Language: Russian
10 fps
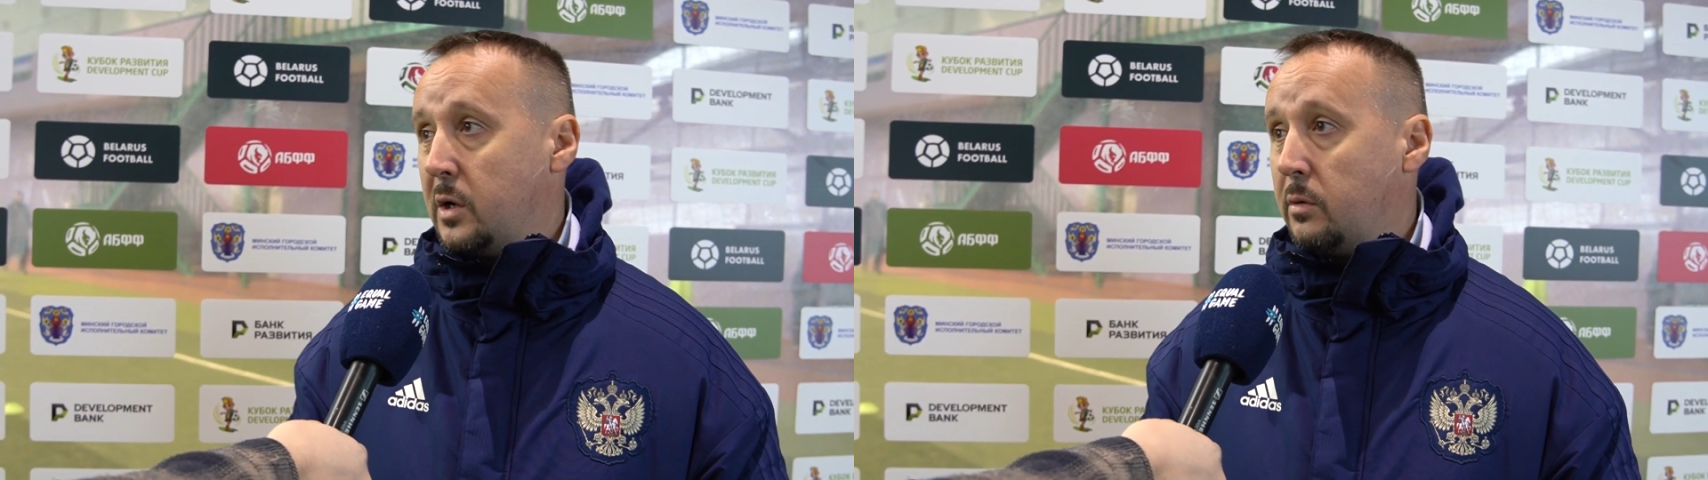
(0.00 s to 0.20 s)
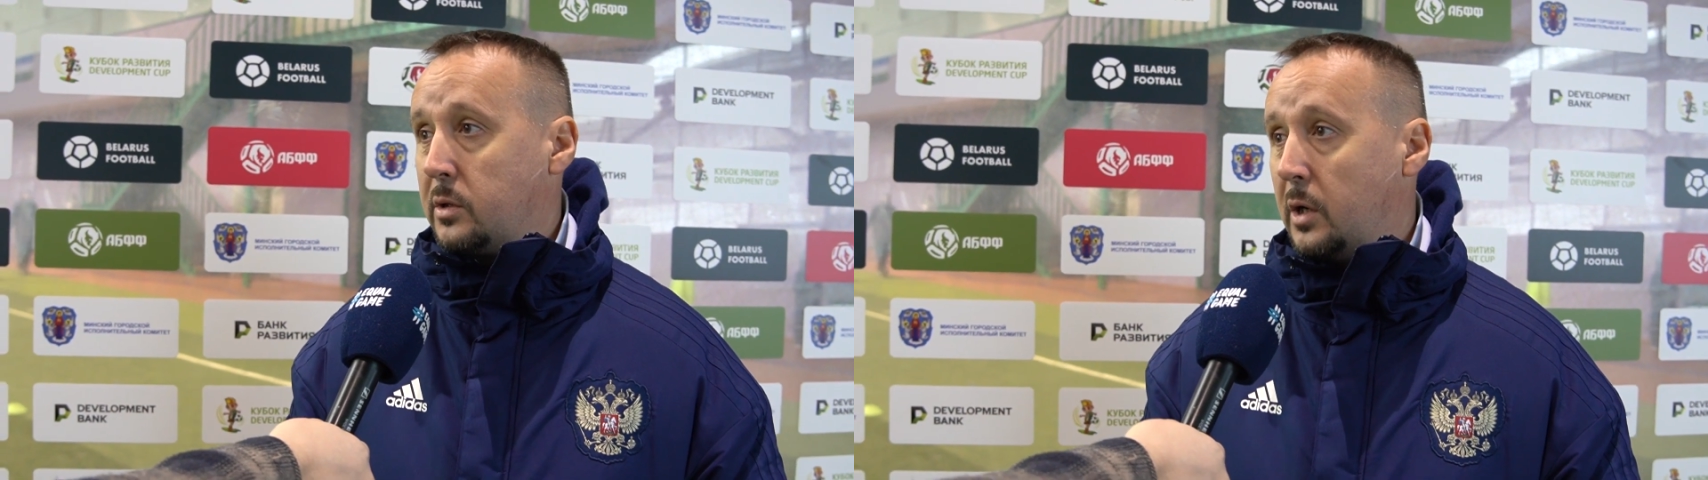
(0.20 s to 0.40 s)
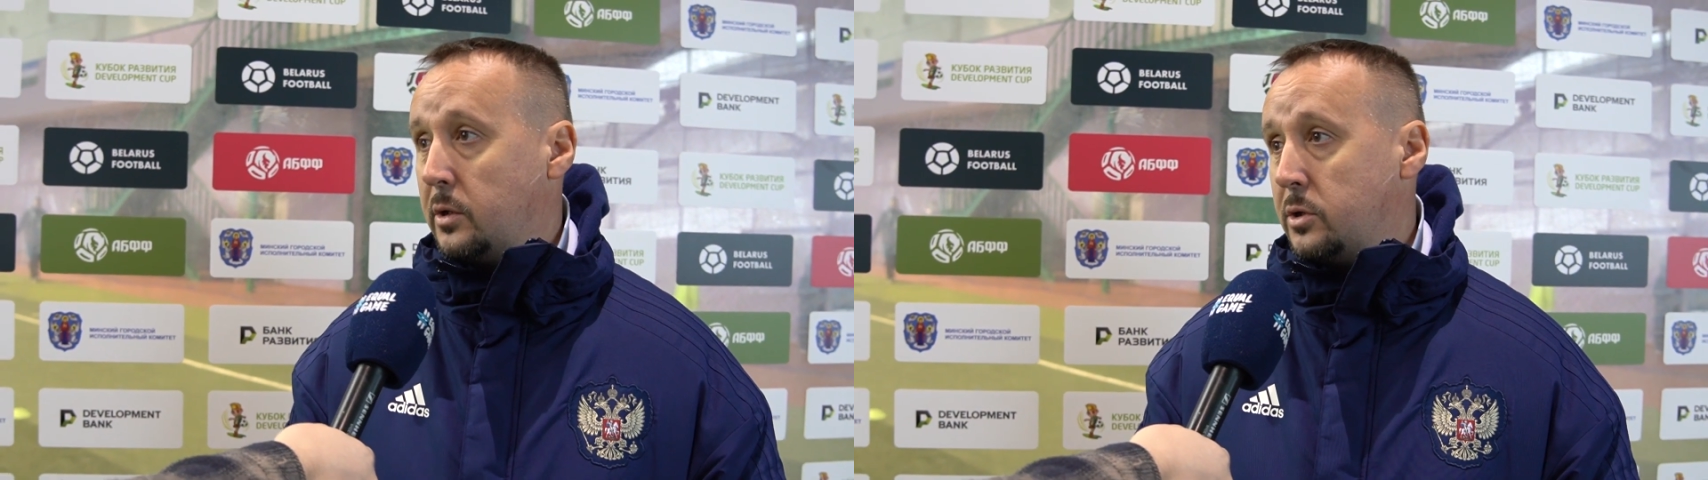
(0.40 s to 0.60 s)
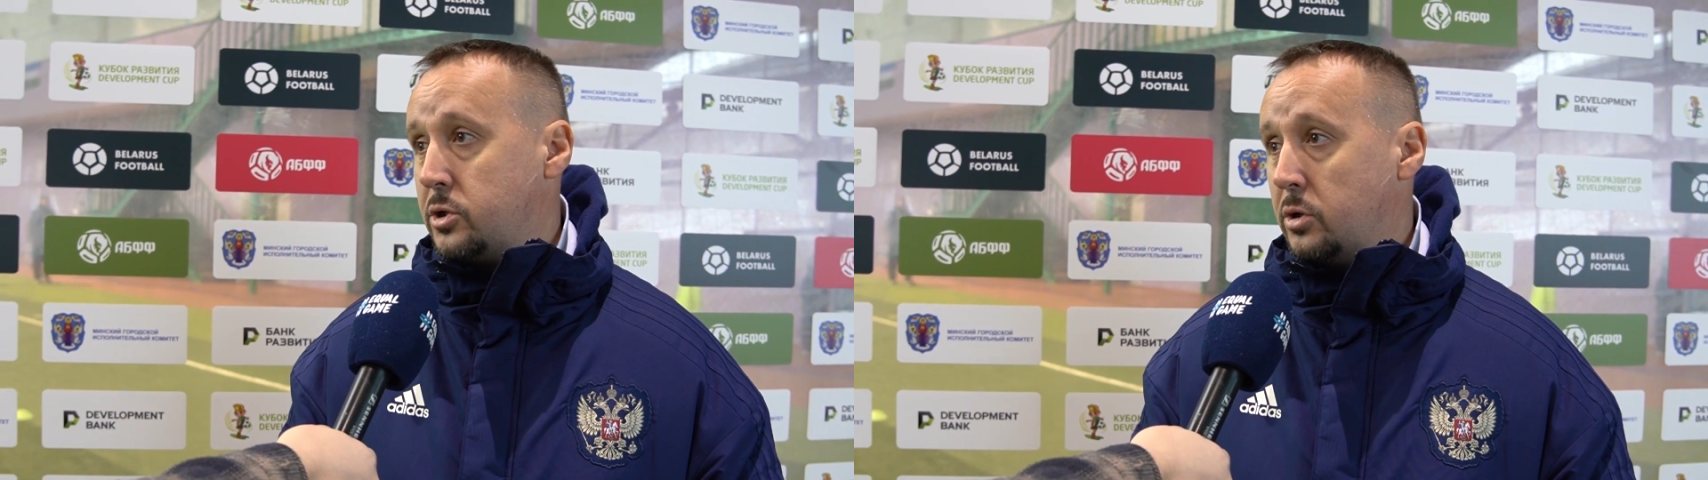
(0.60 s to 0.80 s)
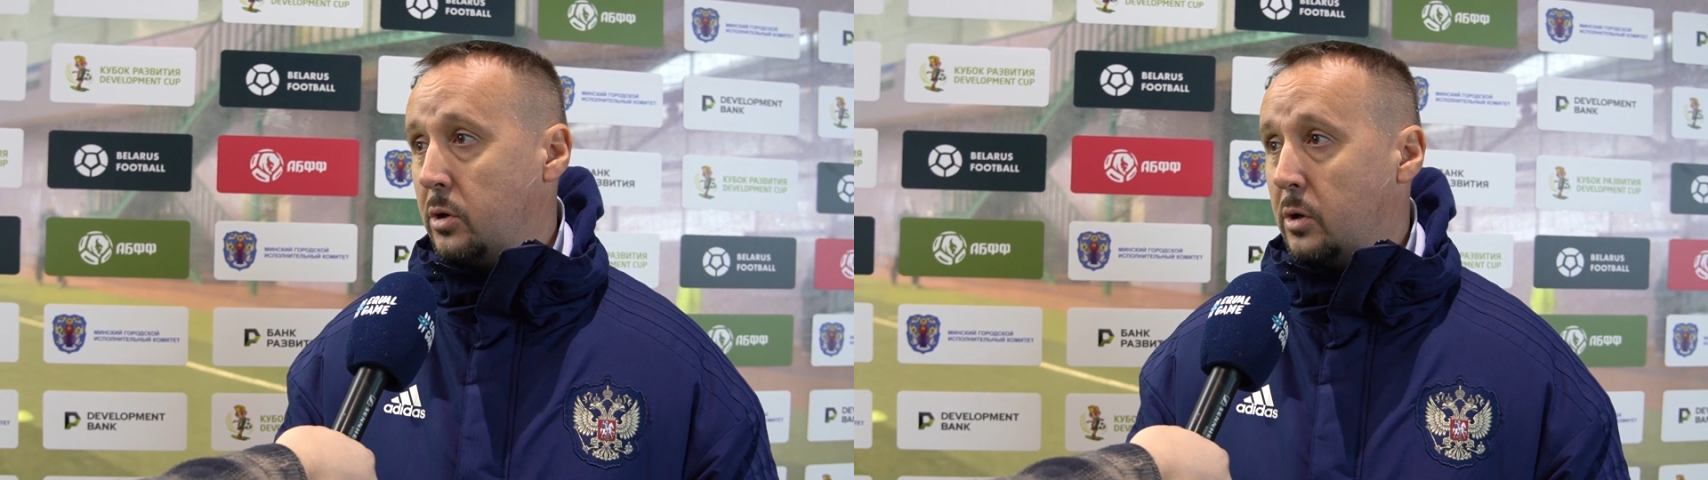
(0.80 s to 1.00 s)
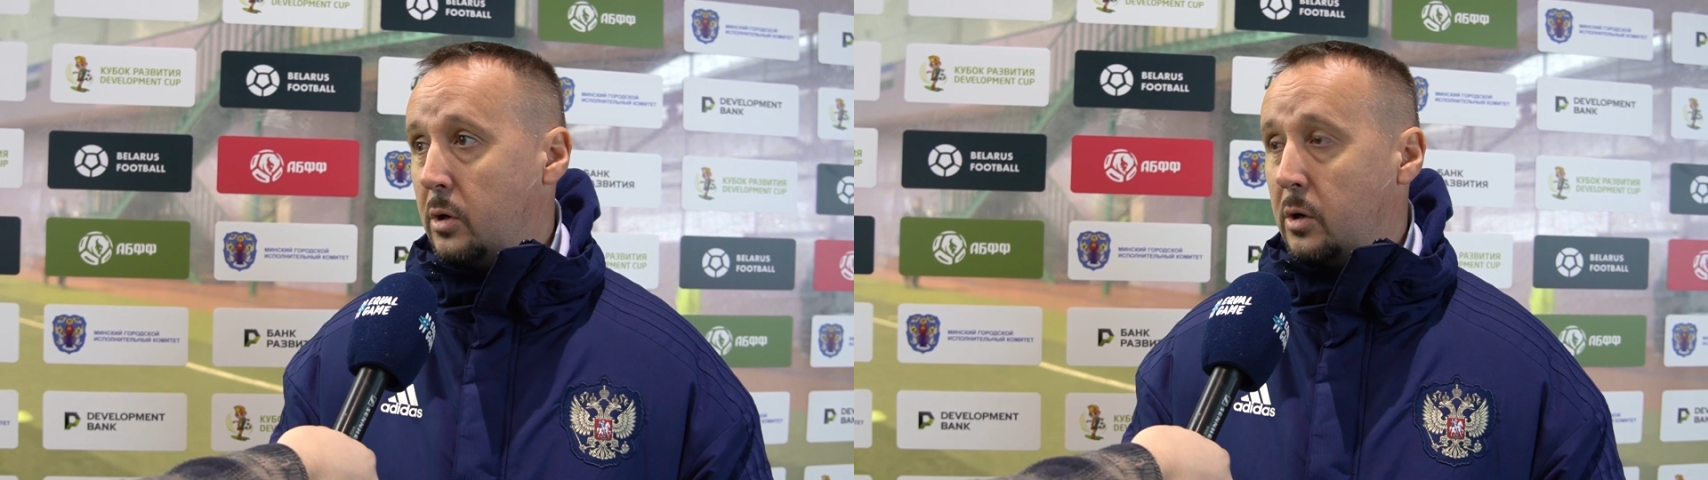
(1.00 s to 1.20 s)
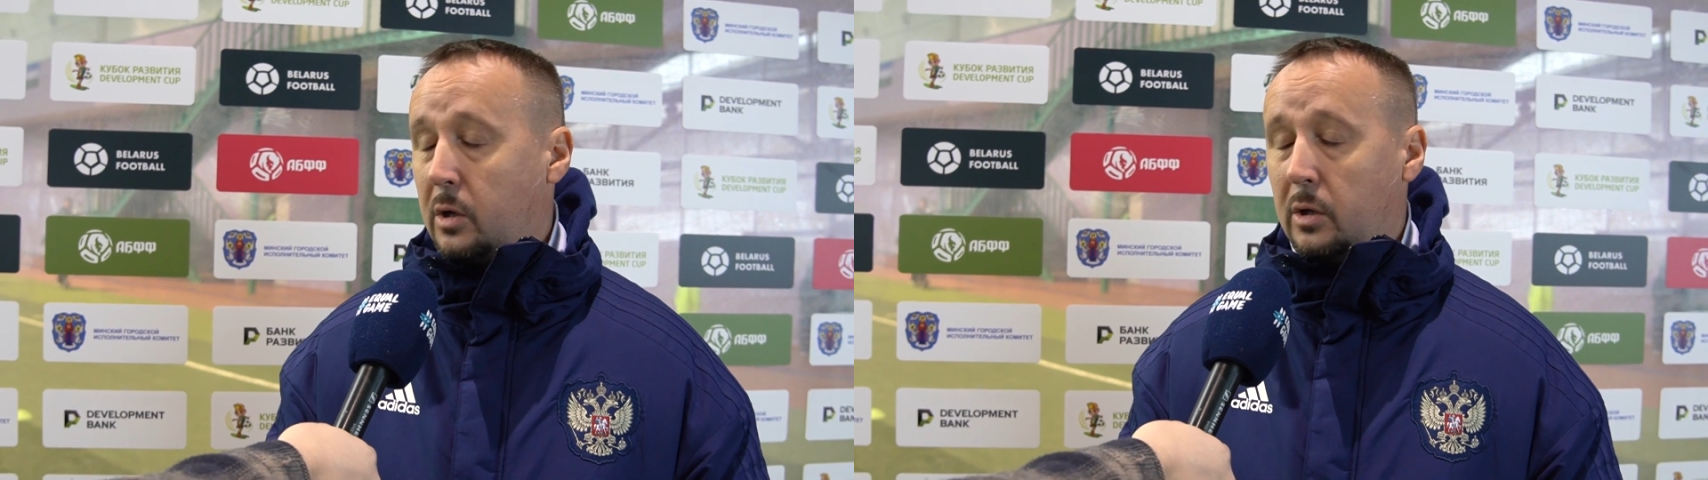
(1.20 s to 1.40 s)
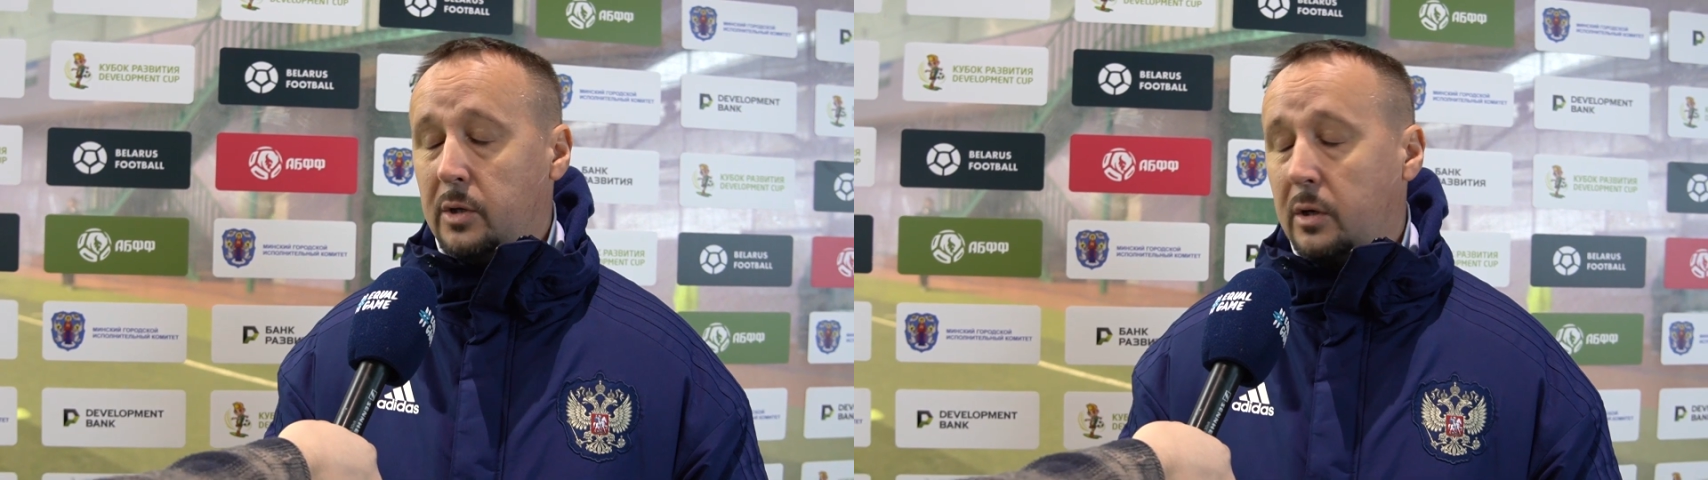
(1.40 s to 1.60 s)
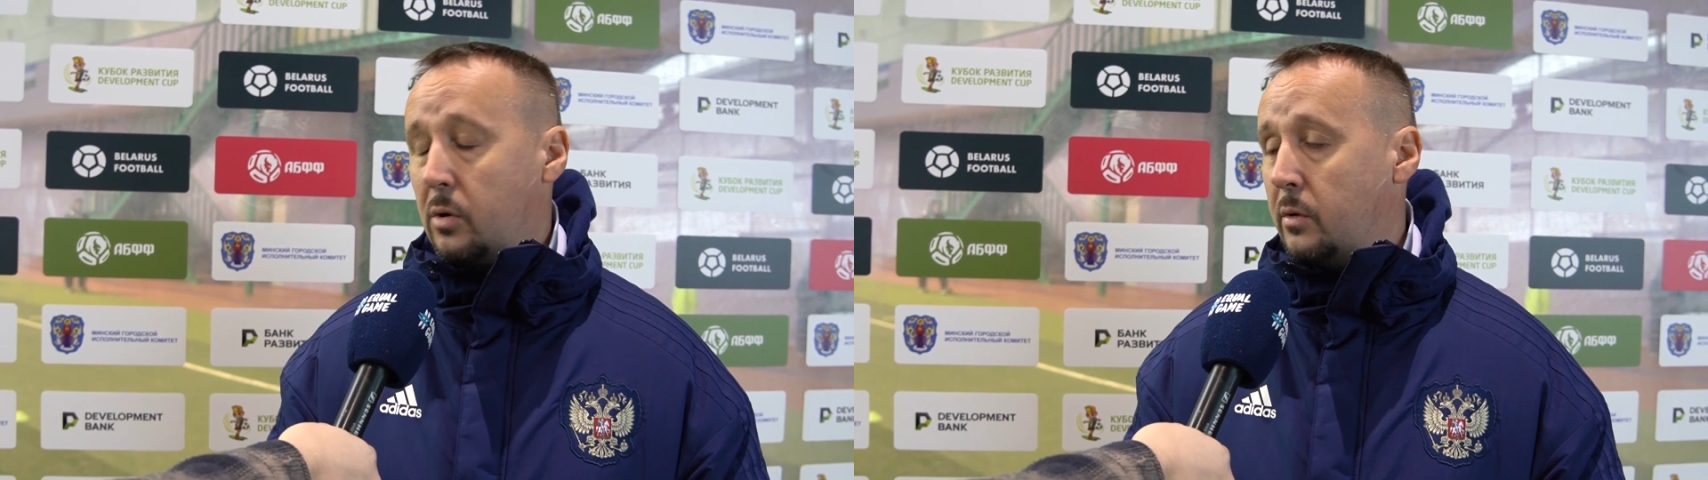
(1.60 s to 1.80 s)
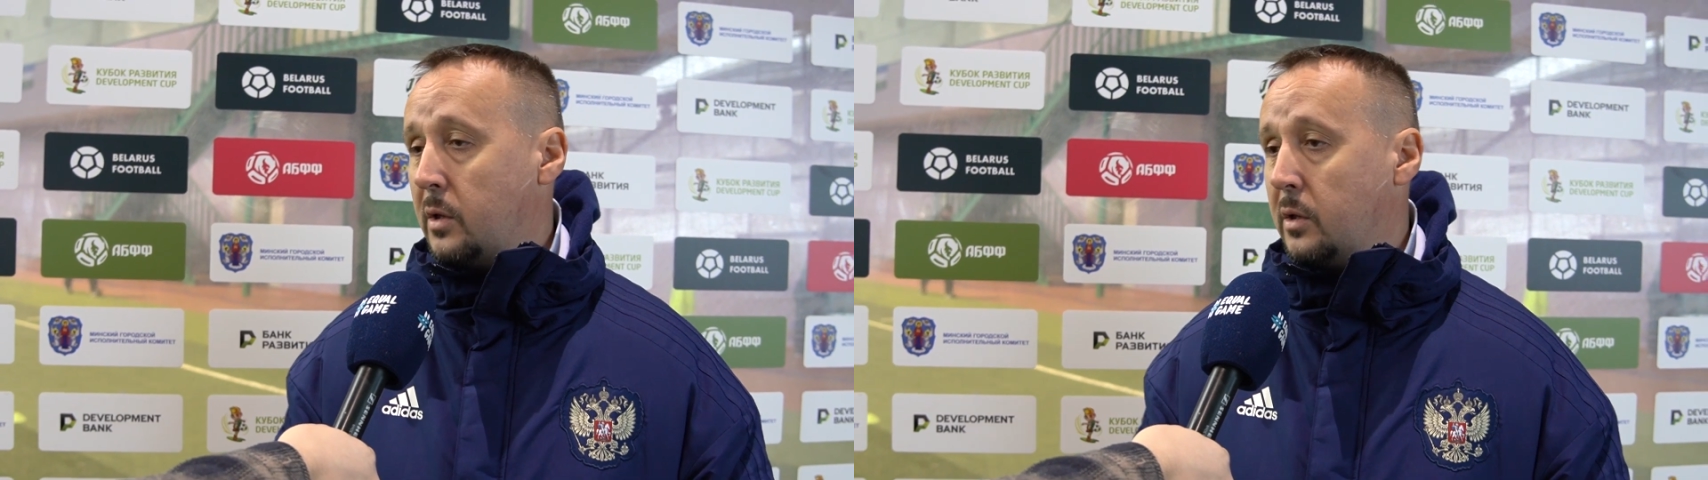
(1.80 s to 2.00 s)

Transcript: не хватает еще холоднокровия,